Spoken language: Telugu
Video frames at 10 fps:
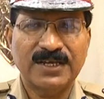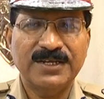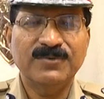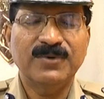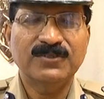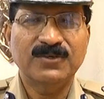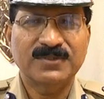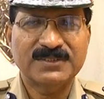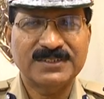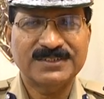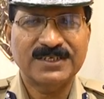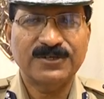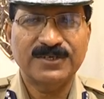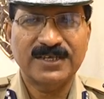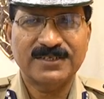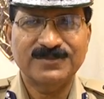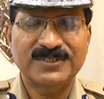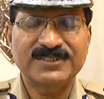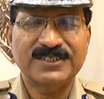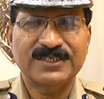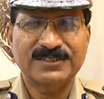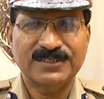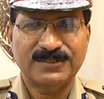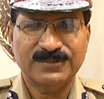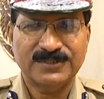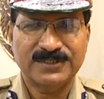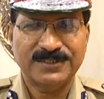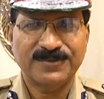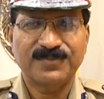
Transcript: అన్ని బందోబస్తు అండ్ సెక్యూరిటీ అరేంజ్మెంట్స్ చేయడం జరుగుతున్నది